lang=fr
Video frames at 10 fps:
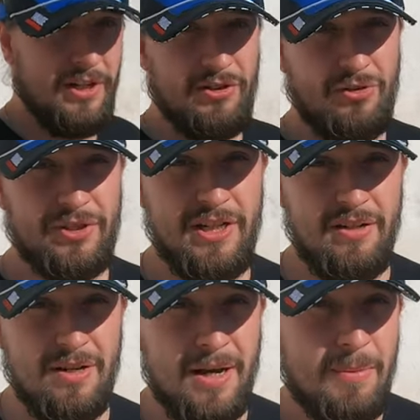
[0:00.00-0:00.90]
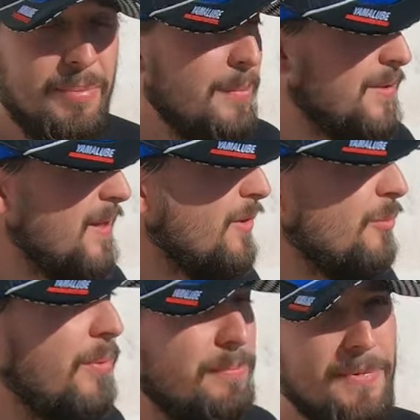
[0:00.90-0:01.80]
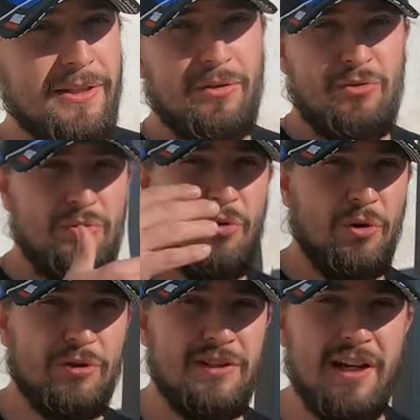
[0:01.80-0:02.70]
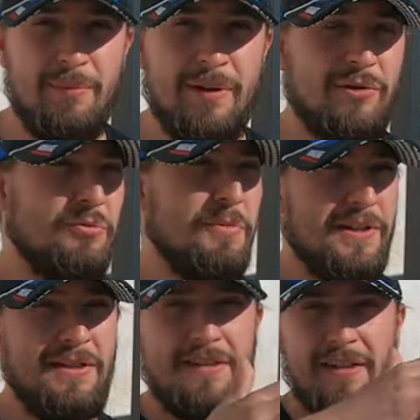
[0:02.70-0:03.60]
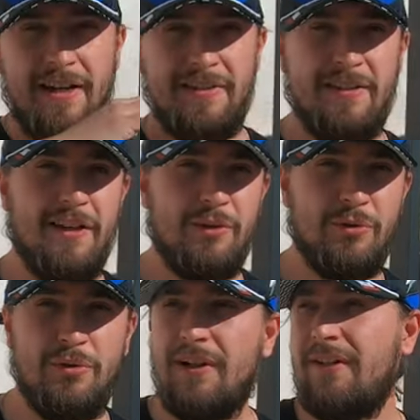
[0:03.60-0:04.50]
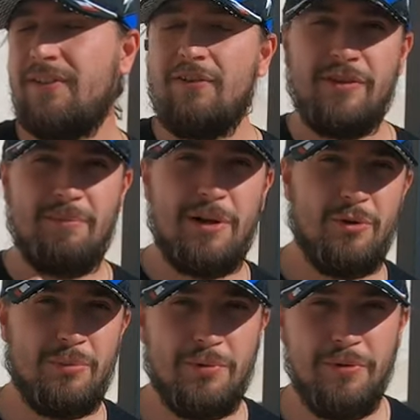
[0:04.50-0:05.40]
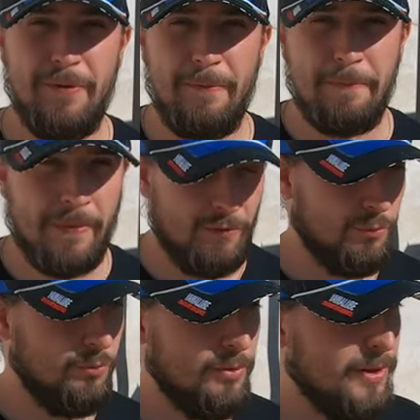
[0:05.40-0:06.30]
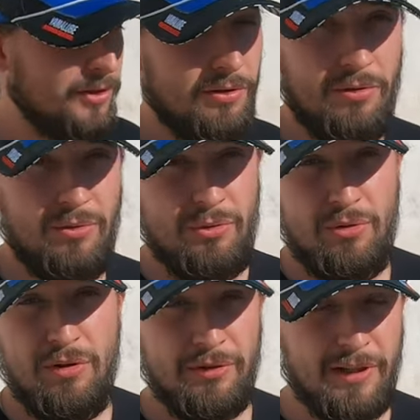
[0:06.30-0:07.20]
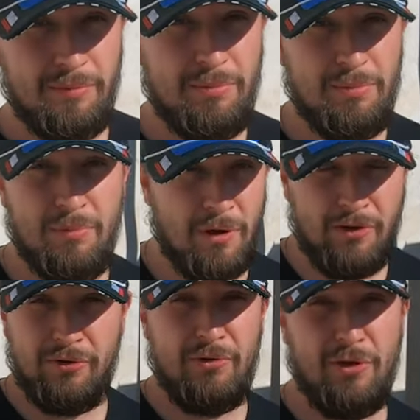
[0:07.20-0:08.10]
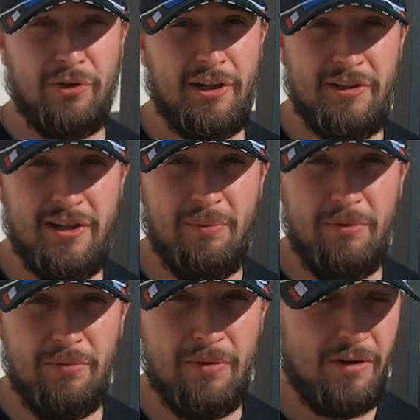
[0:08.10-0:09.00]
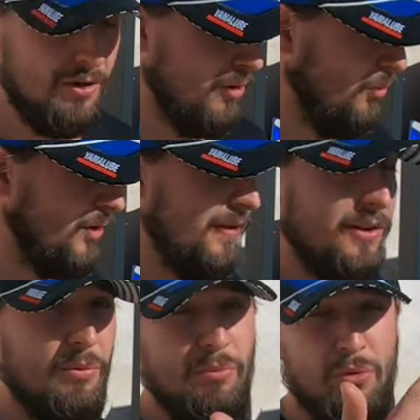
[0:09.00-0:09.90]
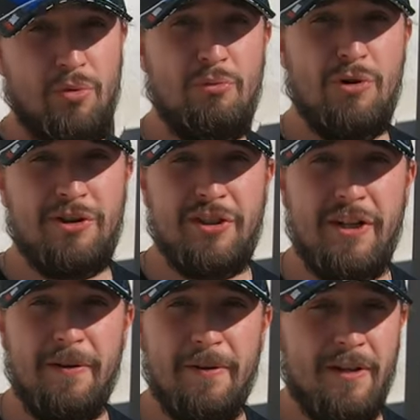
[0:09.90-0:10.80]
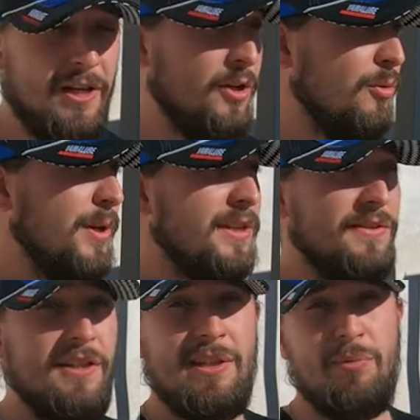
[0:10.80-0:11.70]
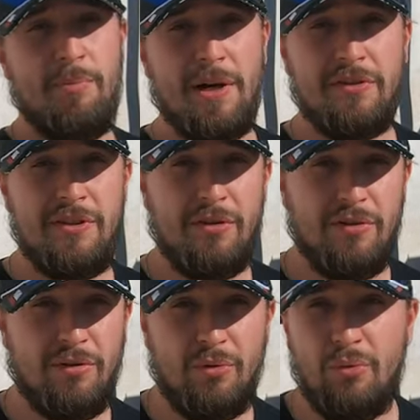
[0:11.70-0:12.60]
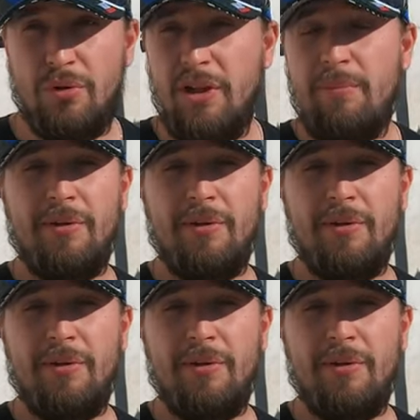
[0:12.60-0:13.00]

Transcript: les changez. Pas besoin de mettre du haut de gamme avec du Maxi Serra ZR2 à 120 balles de pneu. Vous pouvez mettre de l'entrée de, gamme. Donc ça va être beaucoup moins cher. Et le mec, il sait qu'il peut partir euh, rouler